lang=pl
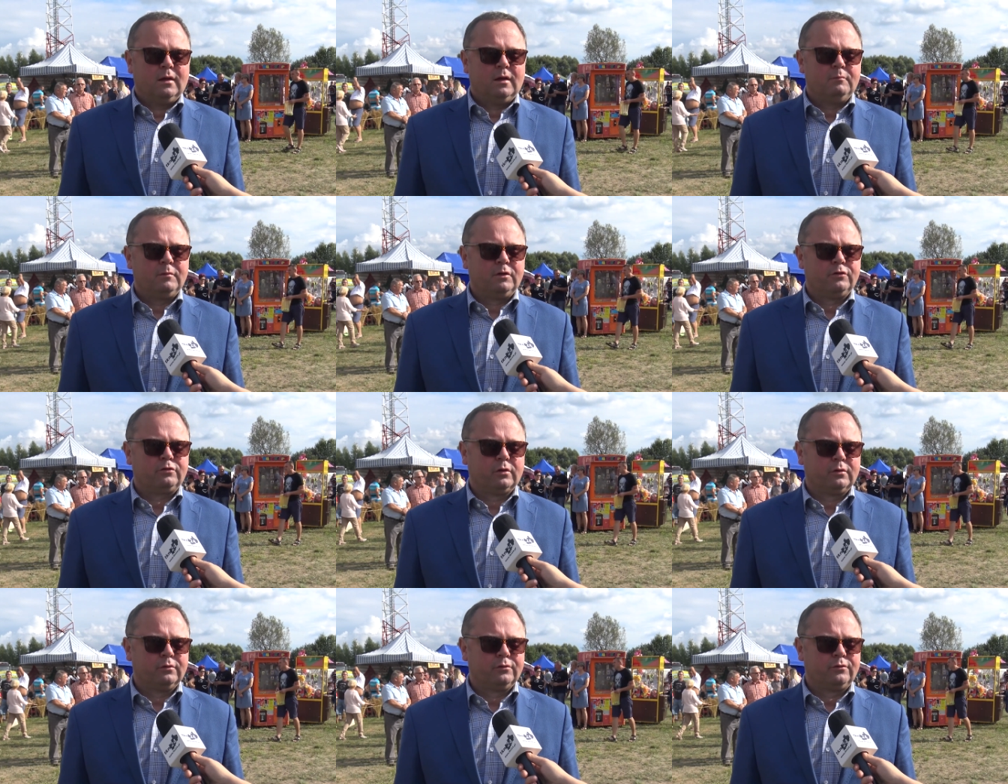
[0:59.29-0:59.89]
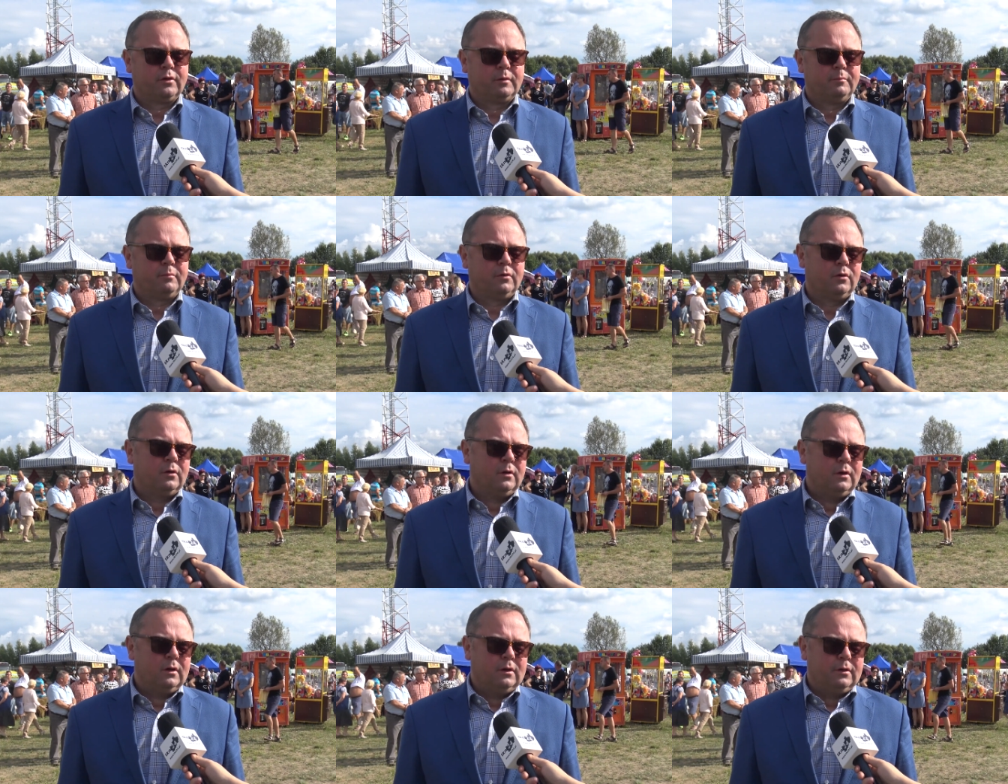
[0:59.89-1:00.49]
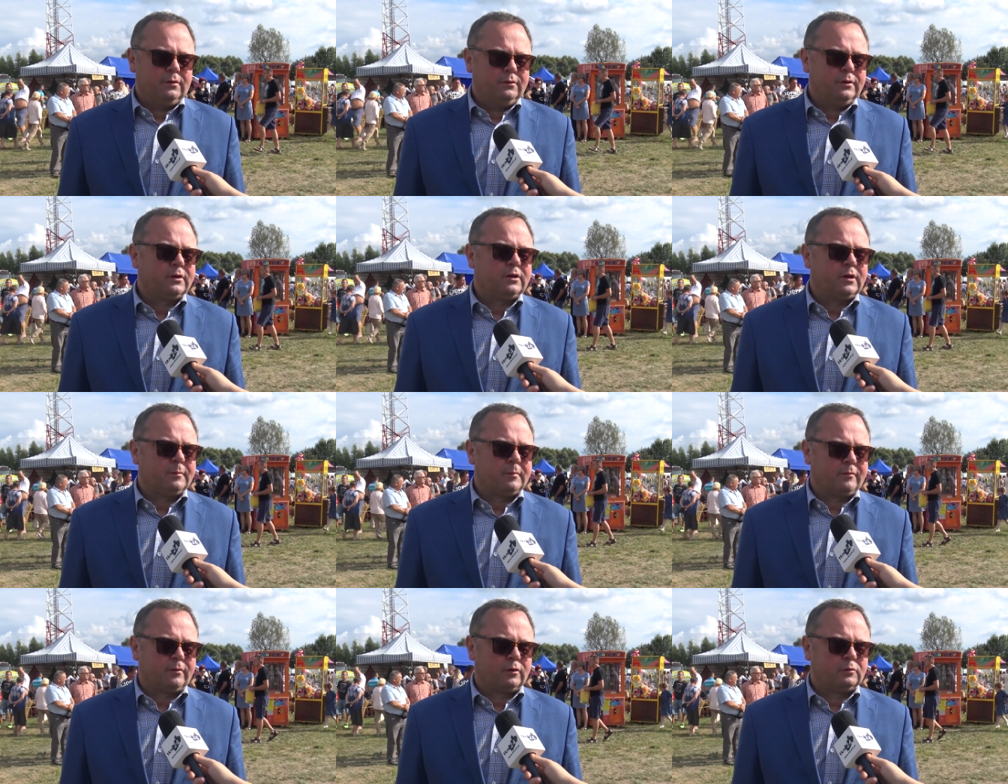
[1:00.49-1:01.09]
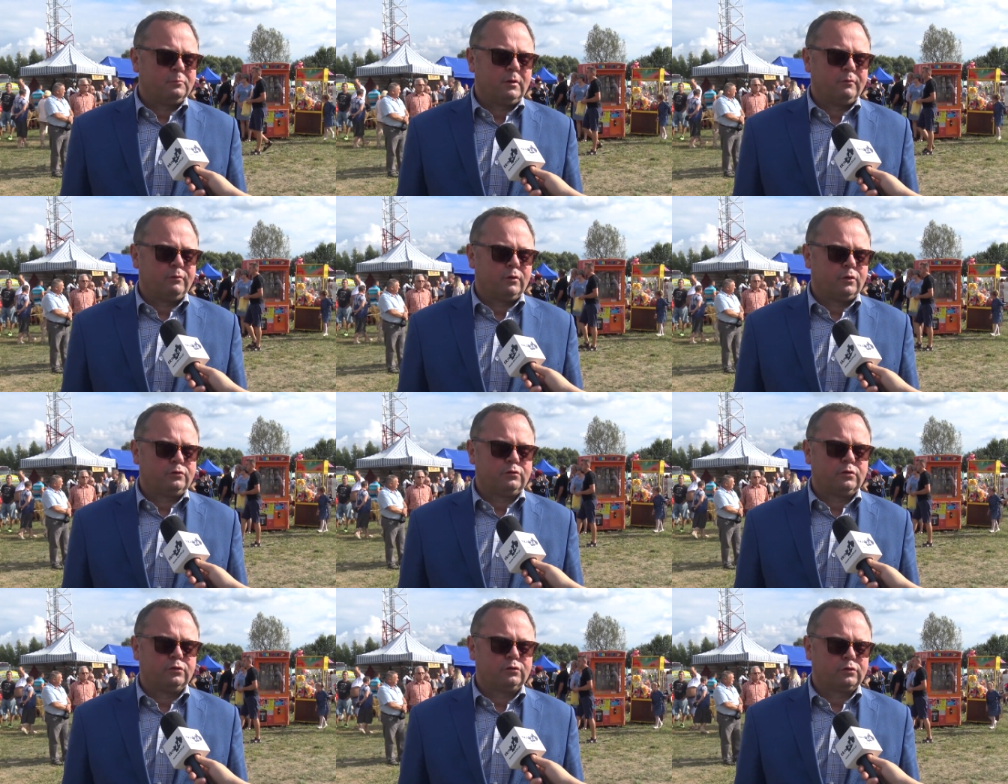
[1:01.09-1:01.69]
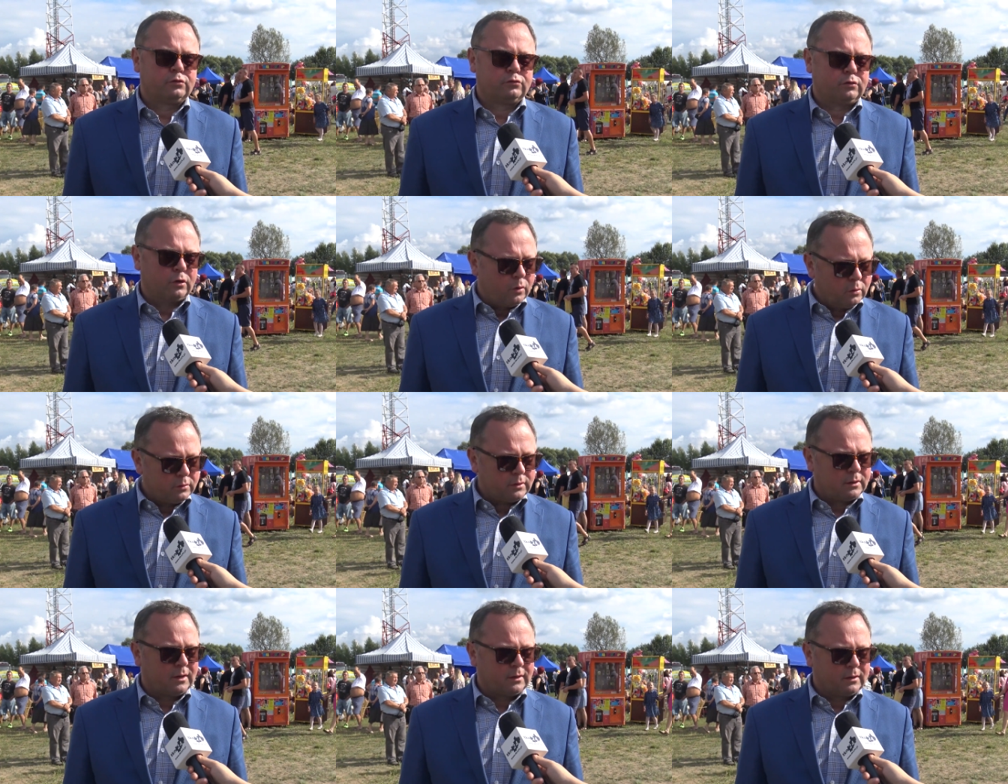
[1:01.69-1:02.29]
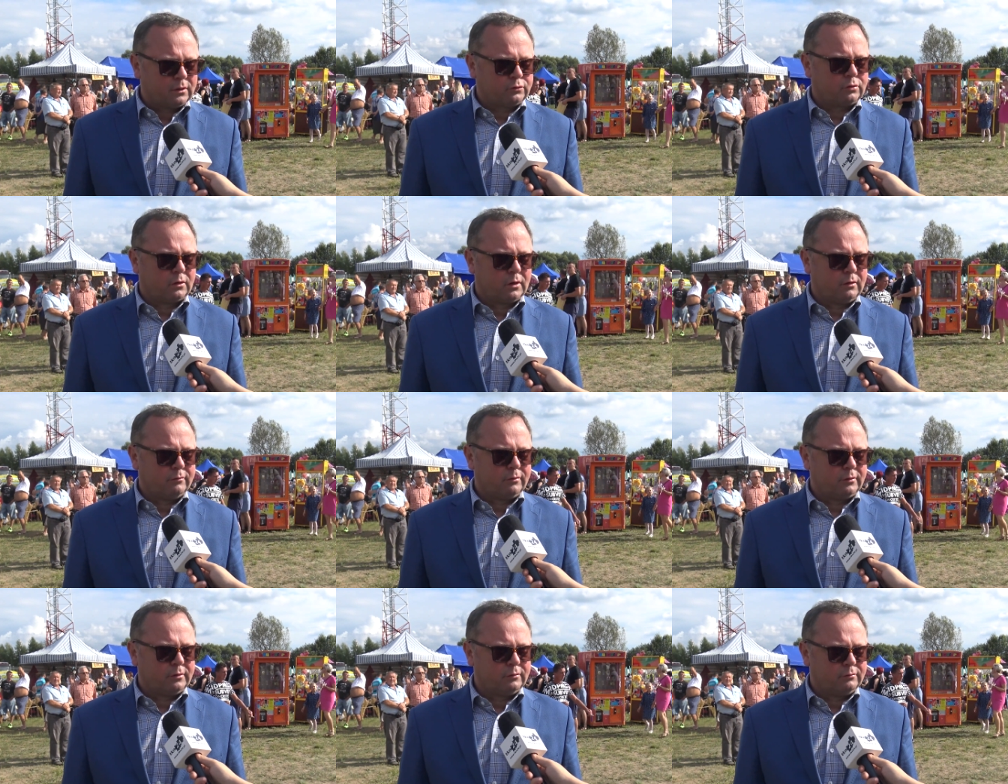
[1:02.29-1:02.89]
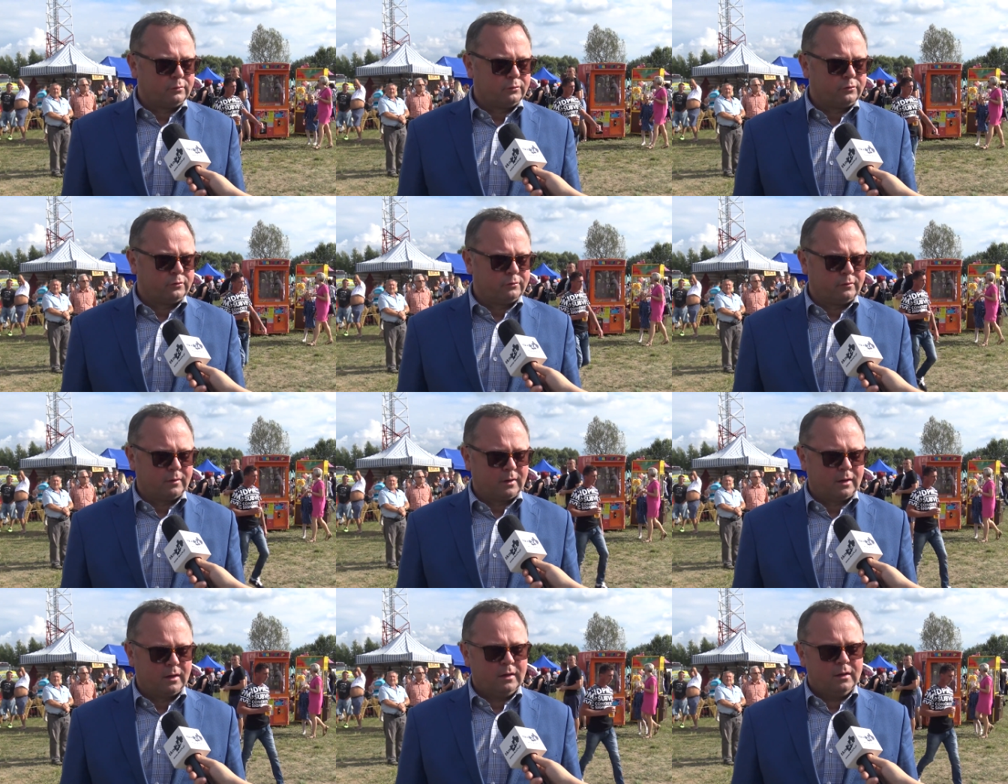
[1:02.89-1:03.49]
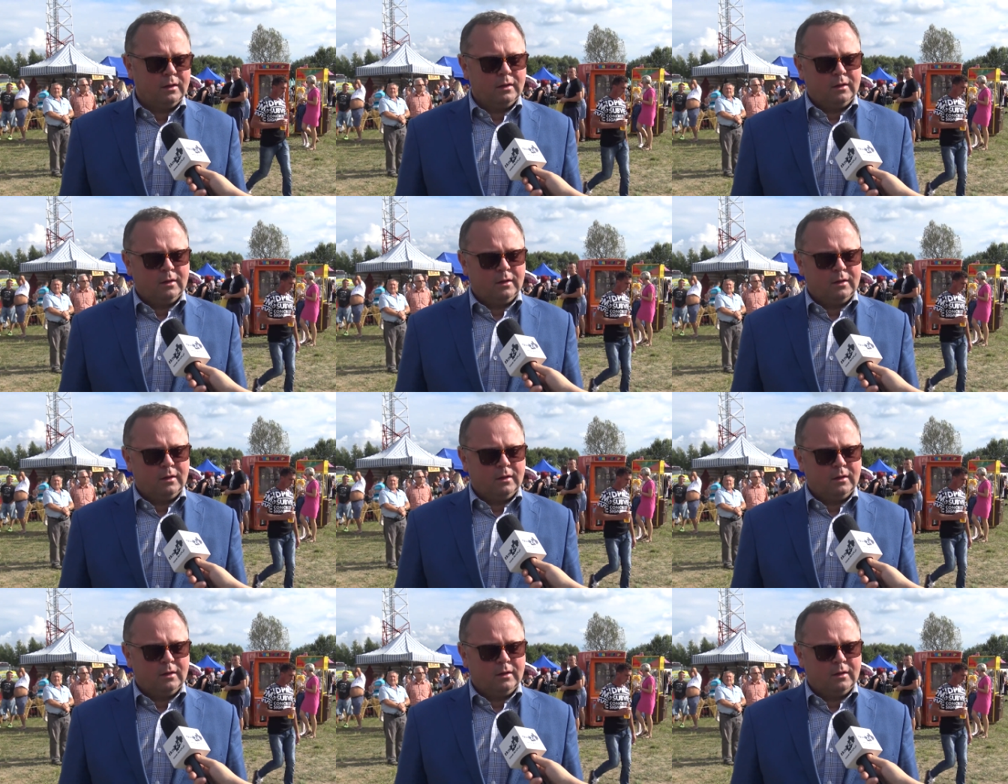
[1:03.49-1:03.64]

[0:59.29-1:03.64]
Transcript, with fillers: no miesiące, bo nikt nie ma wątpliwości, że szczególnie dla naszego województwa,